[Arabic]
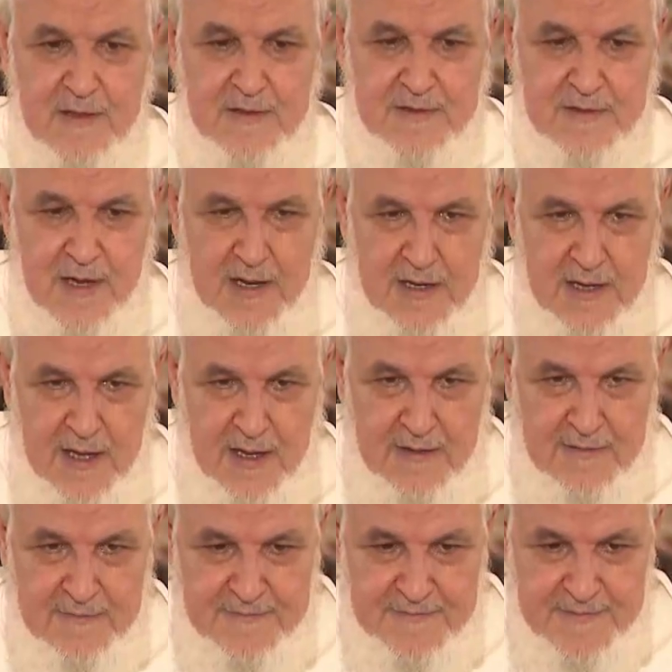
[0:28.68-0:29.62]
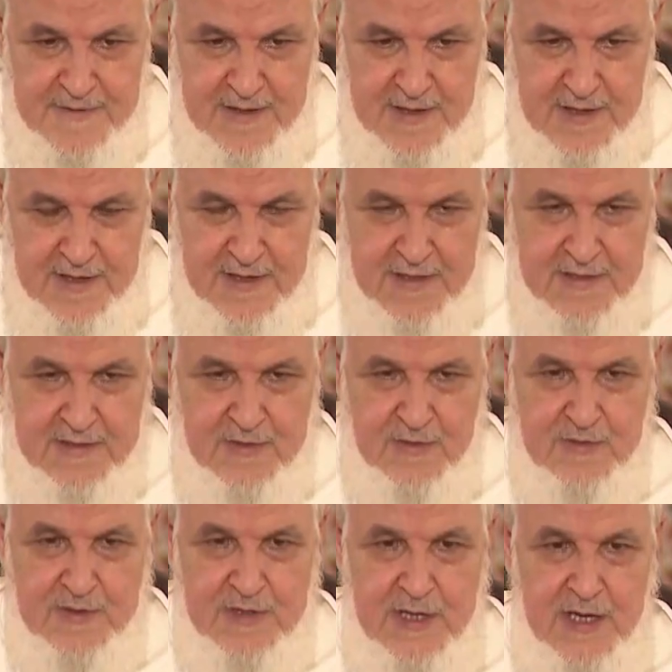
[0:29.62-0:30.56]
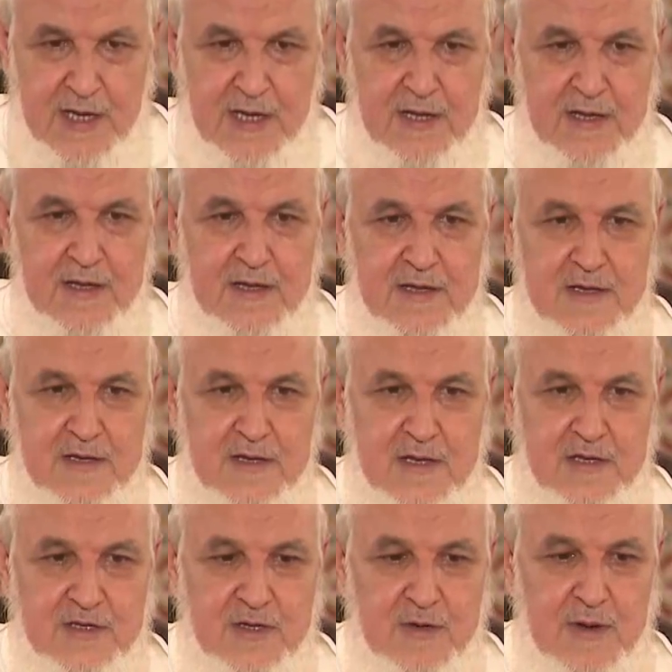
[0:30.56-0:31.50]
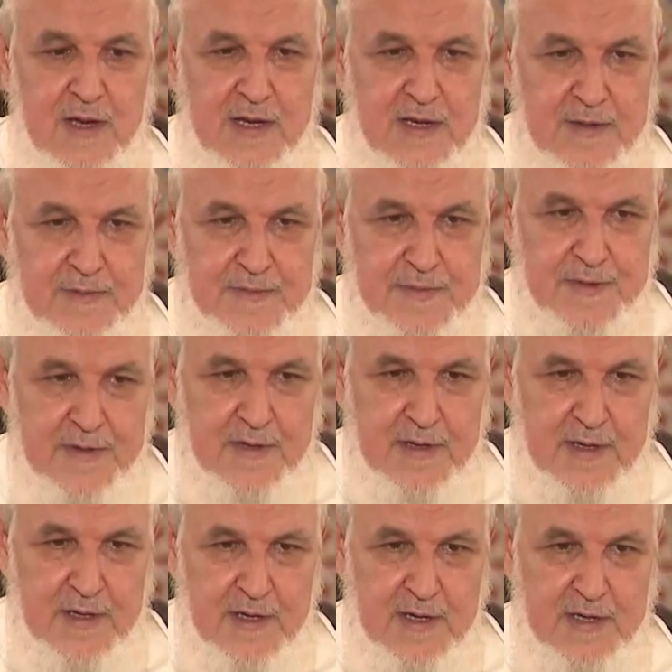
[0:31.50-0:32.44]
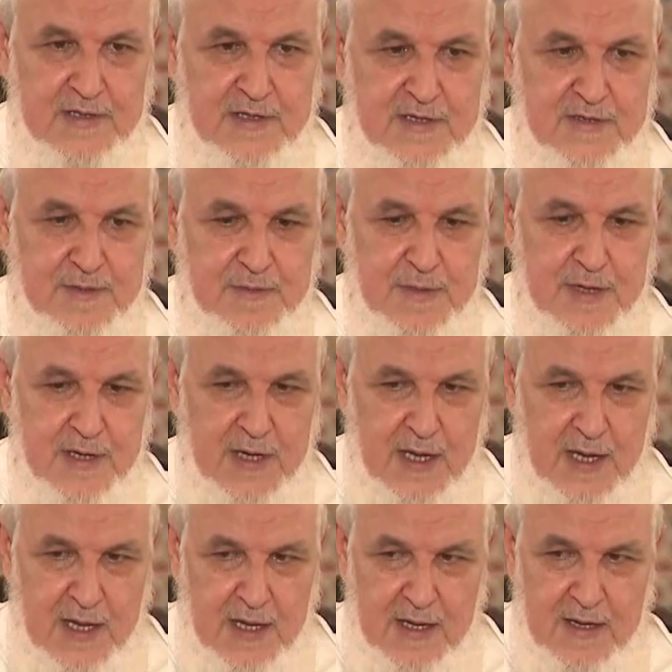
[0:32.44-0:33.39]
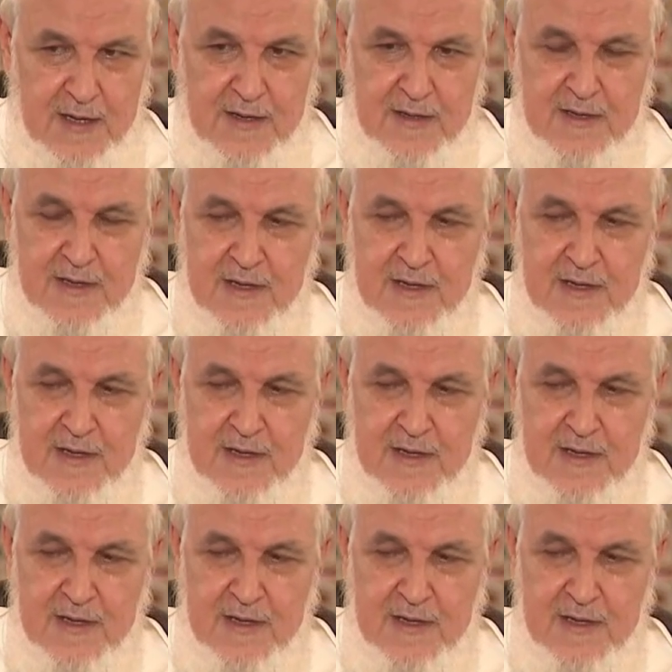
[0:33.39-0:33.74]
إن شاء الله في توضيح الجوانب التي سميناها